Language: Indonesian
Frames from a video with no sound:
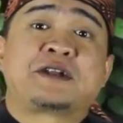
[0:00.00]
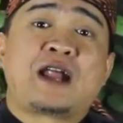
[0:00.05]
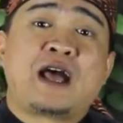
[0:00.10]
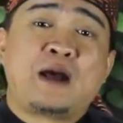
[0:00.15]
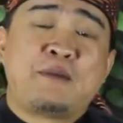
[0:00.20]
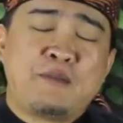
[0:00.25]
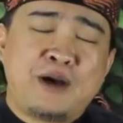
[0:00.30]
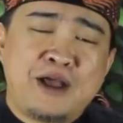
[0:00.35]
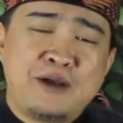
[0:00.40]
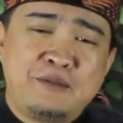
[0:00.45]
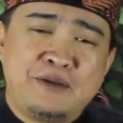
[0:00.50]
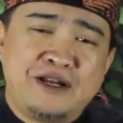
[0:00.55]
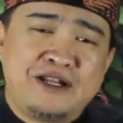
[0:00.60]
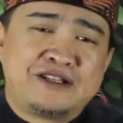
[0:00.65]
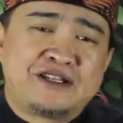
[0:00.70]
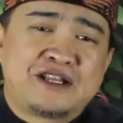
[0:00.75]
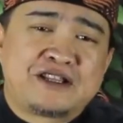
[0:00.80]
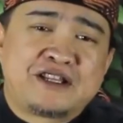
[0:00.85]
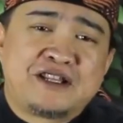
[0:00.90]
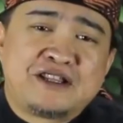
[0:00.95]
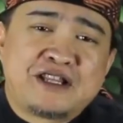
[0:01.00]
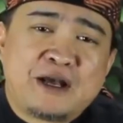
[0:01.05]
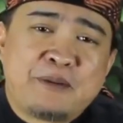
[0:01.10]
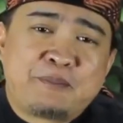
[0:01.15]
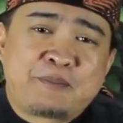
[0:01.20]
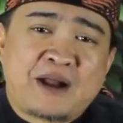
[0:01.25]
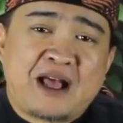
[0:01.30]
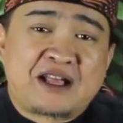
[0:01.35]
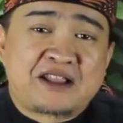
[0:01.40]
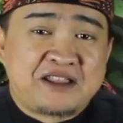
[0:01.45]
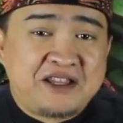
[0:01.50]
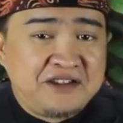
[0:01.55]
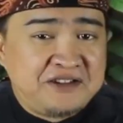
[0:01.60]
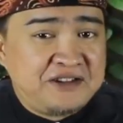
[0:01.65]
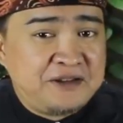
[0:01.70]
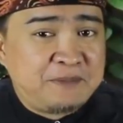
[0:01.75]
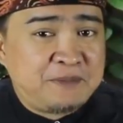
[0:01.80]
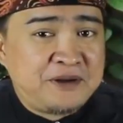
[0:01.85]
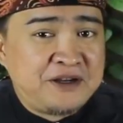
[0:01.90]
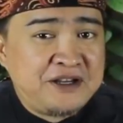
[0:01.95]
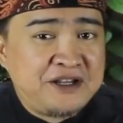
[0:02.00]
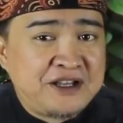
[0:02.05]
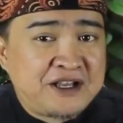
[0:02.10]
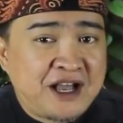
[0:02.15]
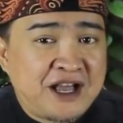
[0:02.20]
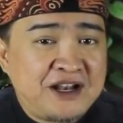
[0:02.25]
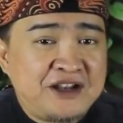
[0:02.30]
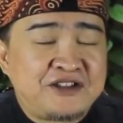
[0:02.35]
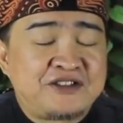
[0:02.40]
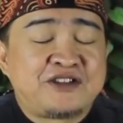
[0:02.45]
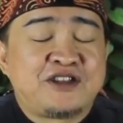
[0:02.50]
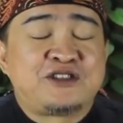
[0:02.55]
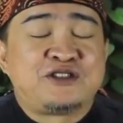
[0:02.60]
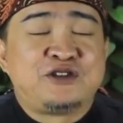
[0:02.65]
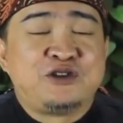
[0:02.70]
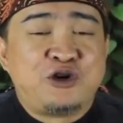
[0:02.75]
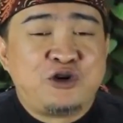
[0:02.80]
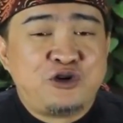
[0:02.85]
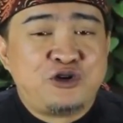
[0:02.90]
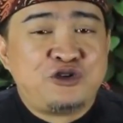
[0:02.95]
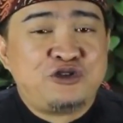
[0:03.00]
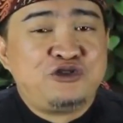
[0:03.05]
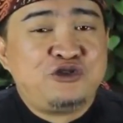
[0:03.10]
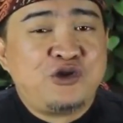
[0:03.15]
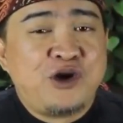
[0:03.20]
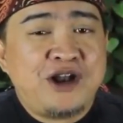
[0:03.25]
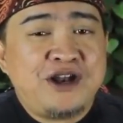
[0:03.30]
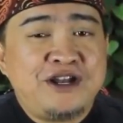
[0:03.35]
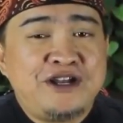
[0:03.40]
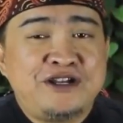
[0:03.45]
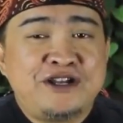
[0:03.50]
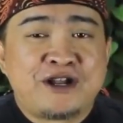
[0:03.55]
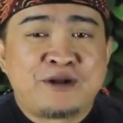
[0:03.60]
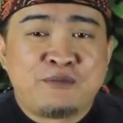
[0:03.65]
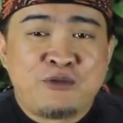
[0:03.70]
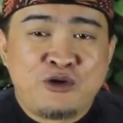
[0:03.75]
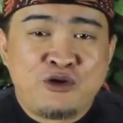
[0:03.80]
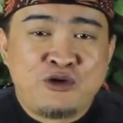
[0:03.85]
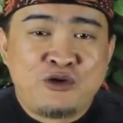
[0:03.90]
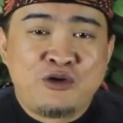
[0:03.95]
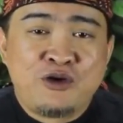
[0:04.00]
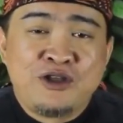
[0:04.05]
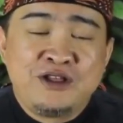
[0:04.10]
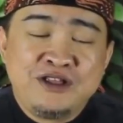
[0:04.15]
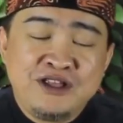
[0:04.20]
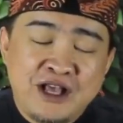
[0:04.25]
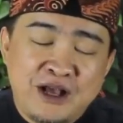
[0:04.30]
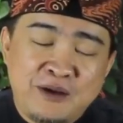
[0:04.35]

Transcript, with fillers: ramai berita tentang praktisi pendidikan Setiono Juandi Darmono